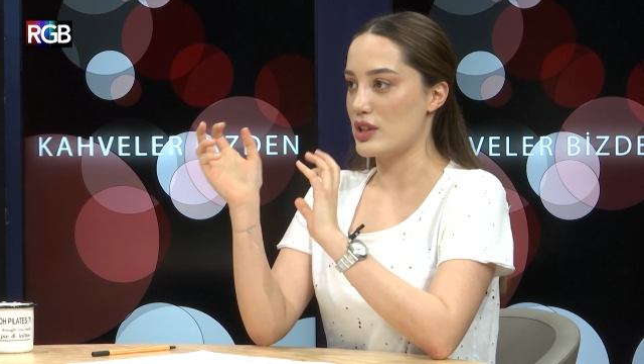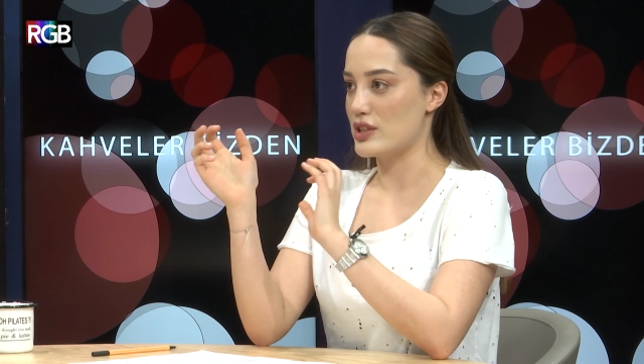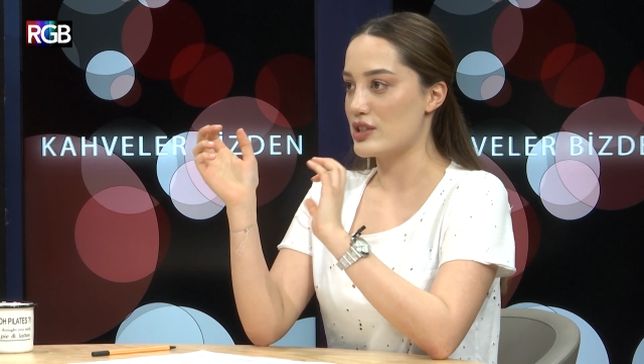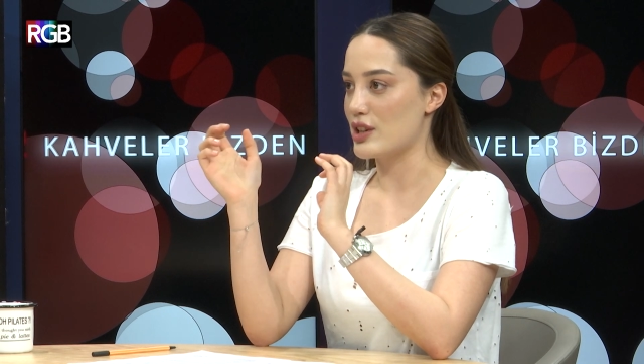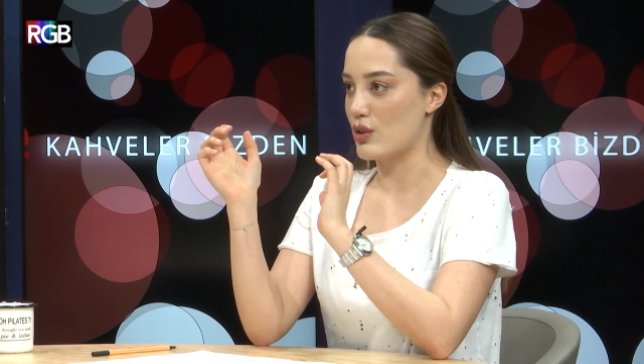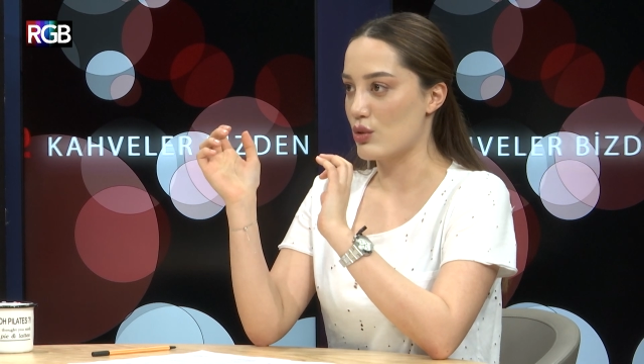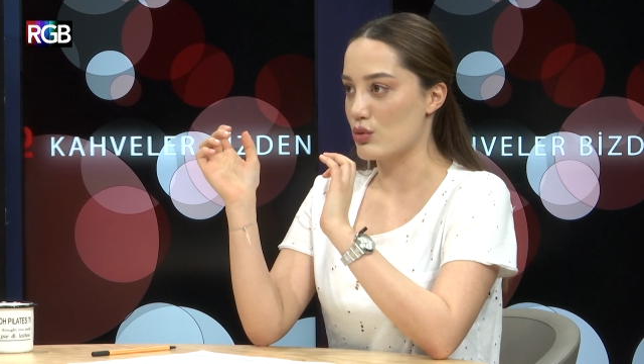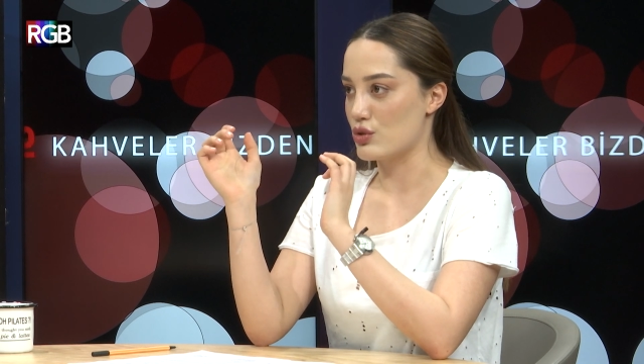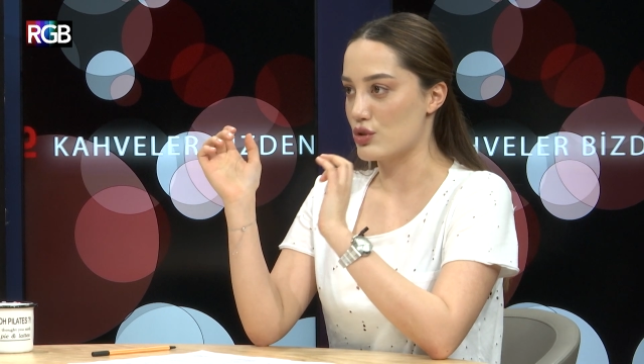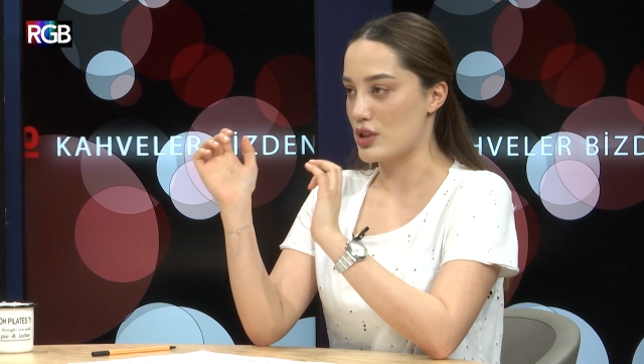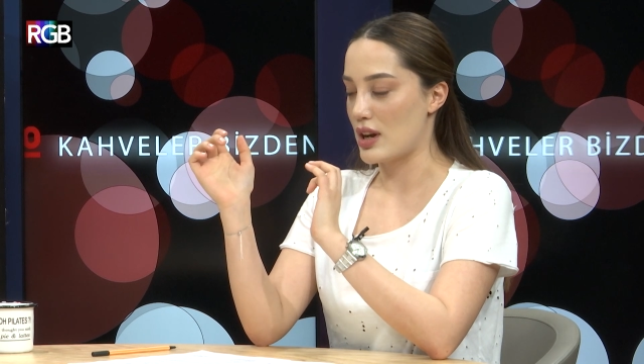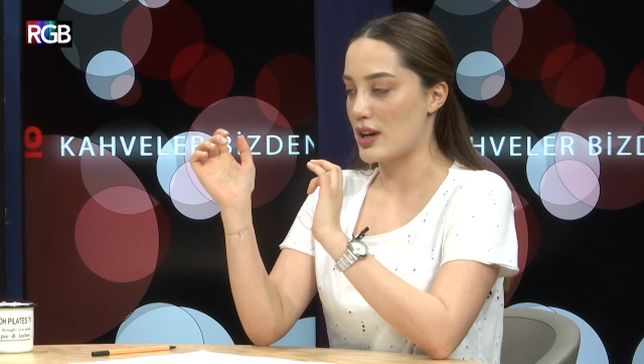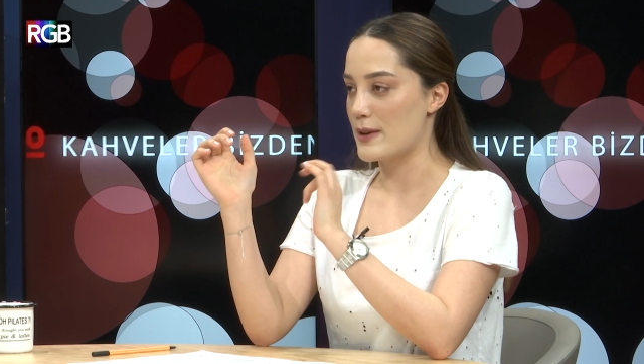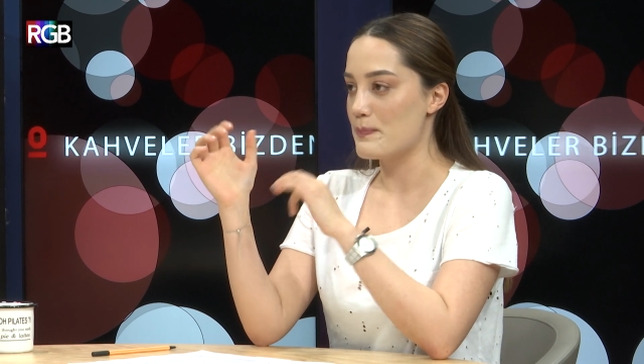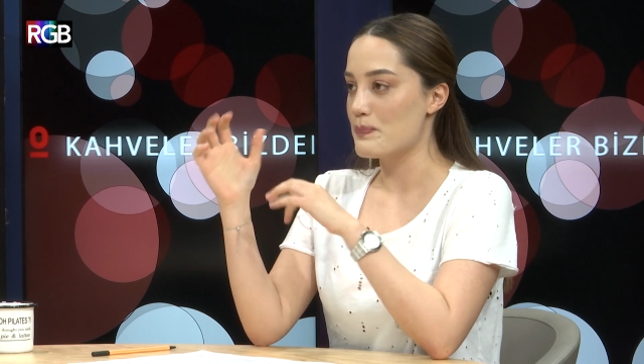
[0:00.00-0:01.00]
gidecek
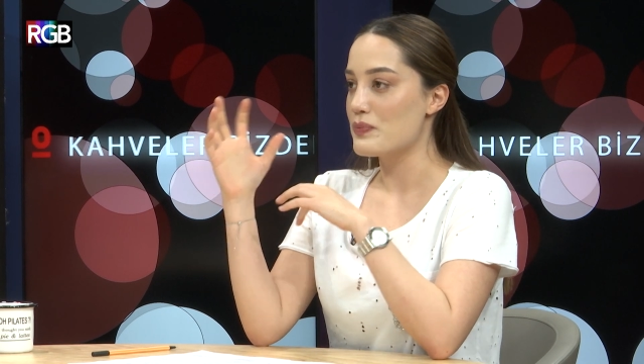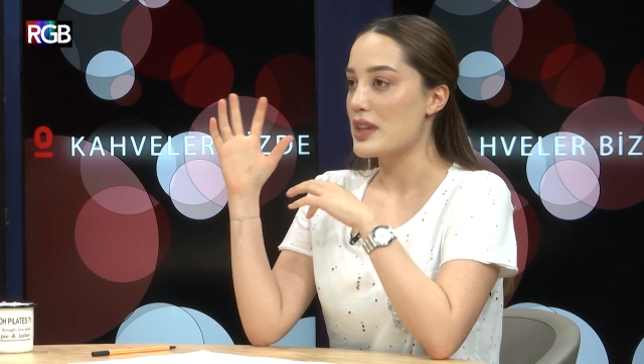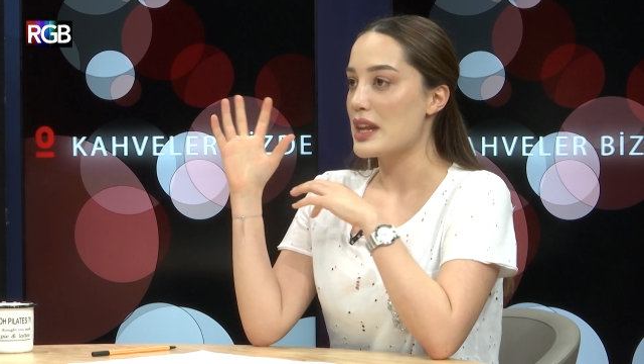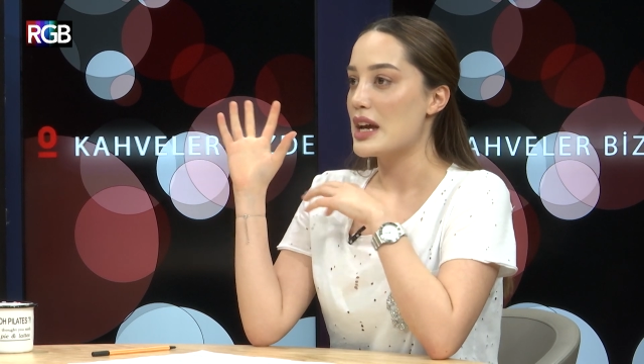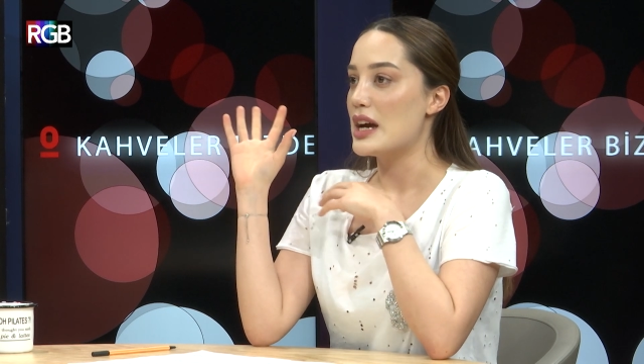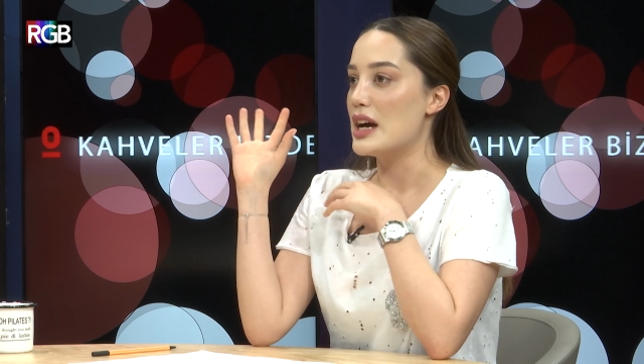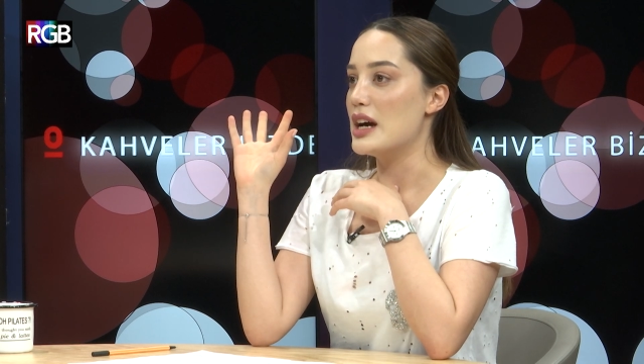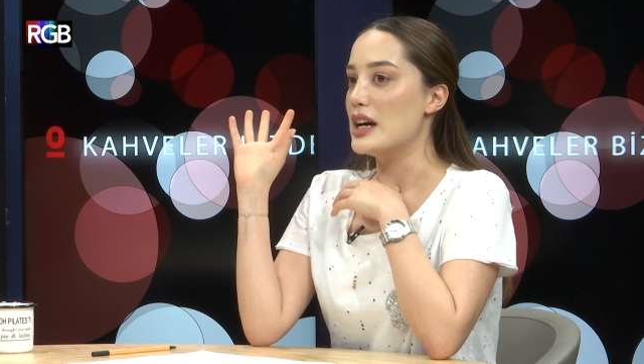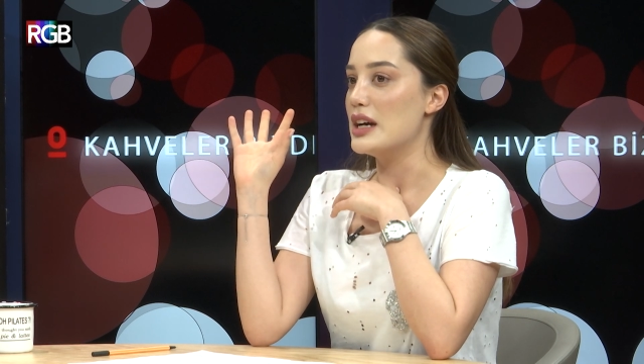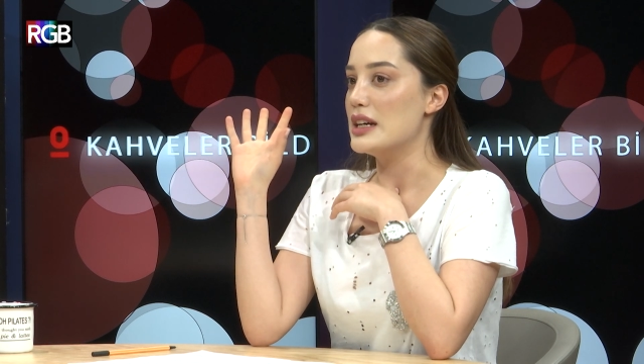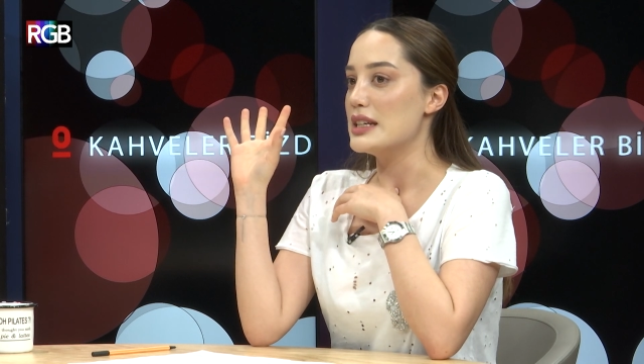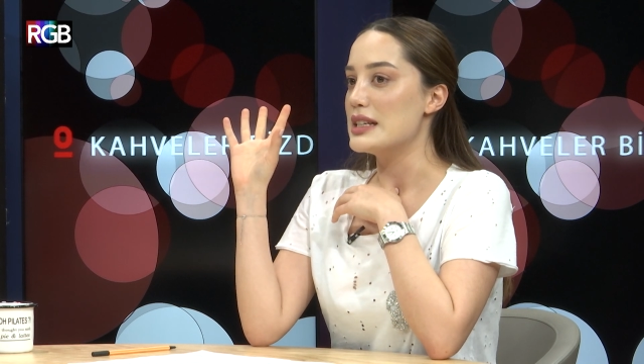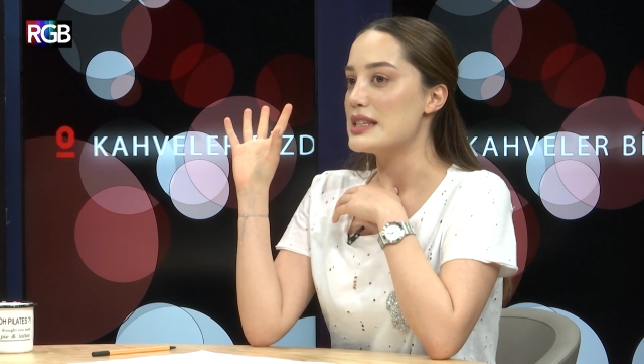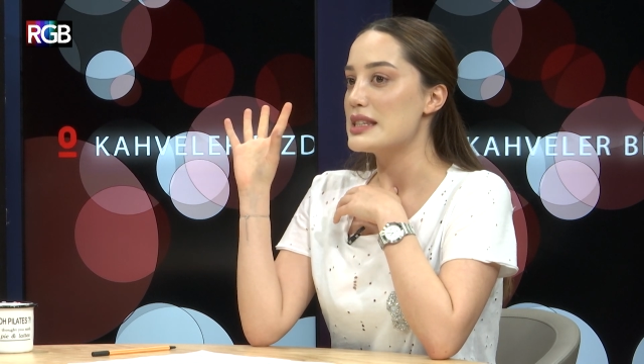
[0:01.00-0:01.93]
olursak e,